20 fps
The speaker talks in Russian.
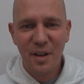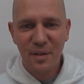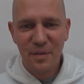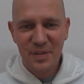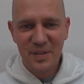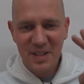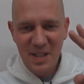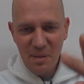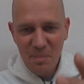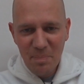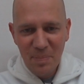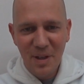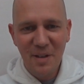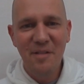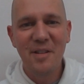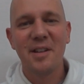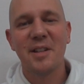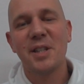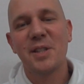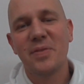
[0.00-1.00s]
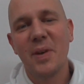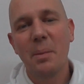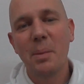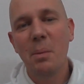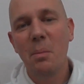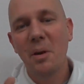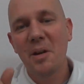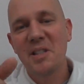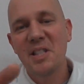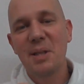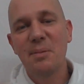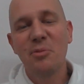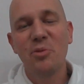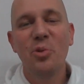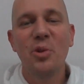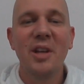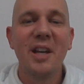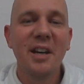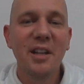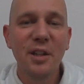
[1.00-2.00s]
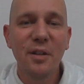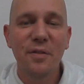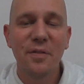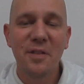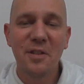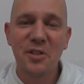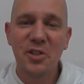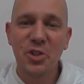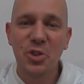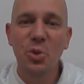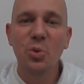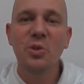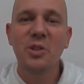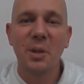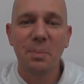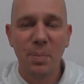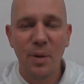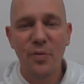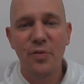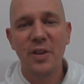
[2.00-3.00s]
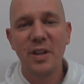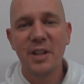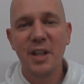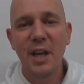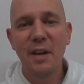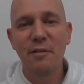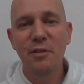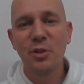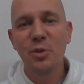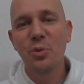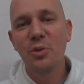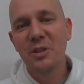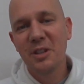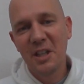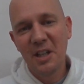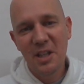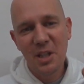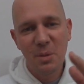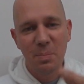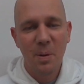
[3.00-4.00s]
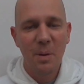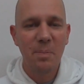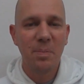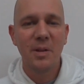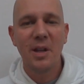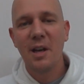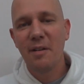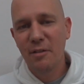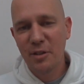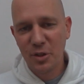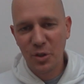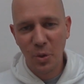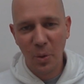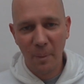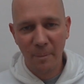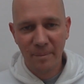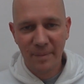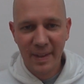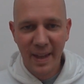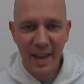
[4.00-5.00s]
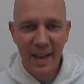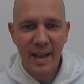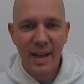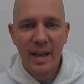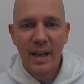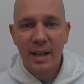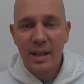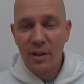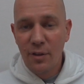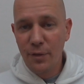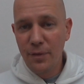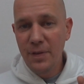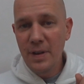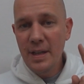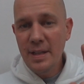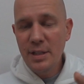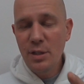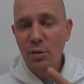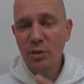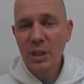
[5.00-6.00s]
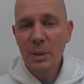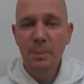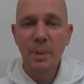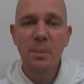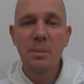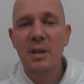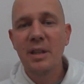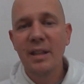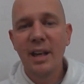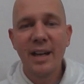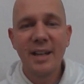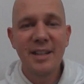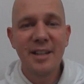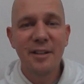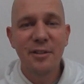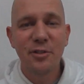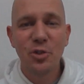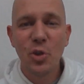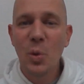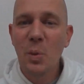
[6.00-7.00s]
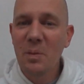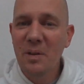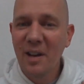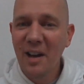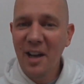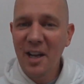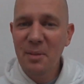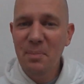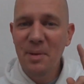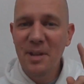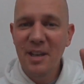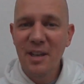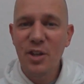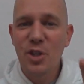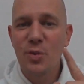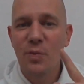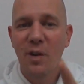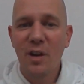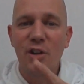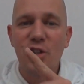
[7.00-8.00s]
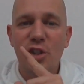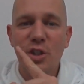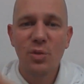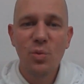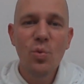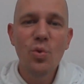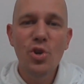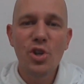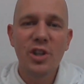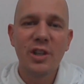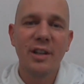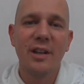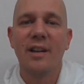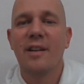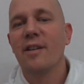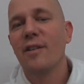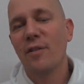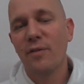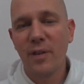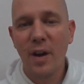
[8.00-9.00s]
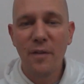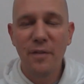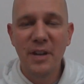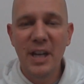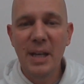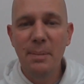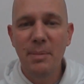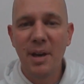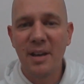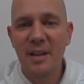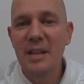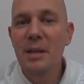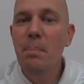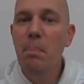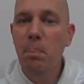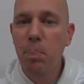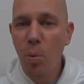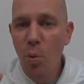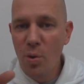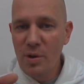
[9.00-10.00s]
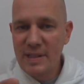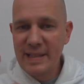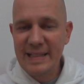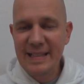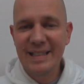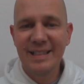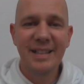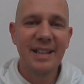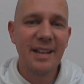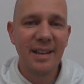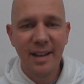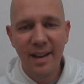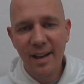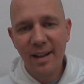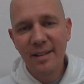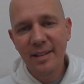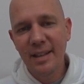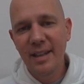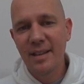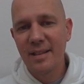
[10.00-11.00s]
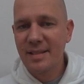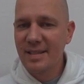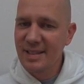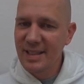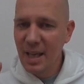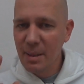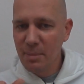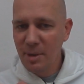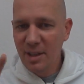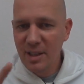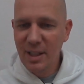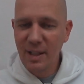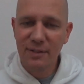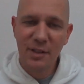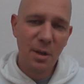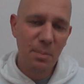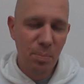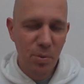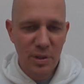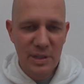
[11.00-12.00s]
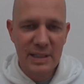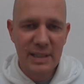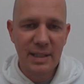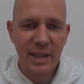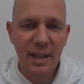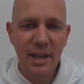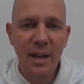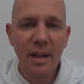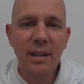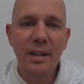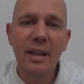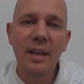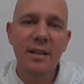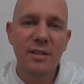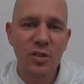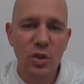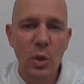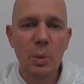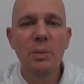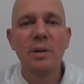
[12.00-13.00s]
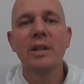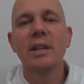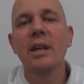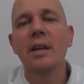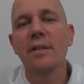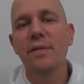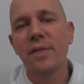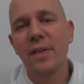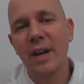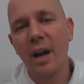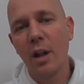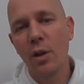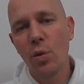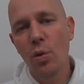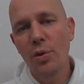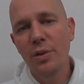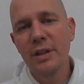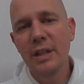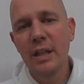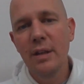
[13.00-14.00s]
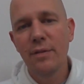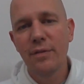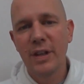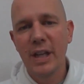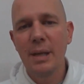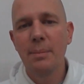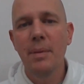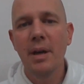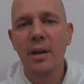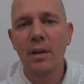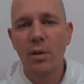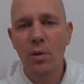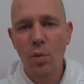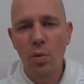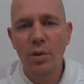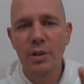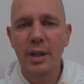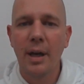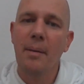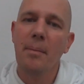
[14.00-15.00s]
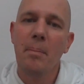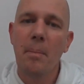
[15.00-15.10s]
Всем привет! С вами Максим Гурьянов, инструктор по фридайвингу и тренер по плаванию. видео напоминание о том, как беречь ваши уши во время и после нырялки, самое главное, после нырялки, особенно в холодное время года.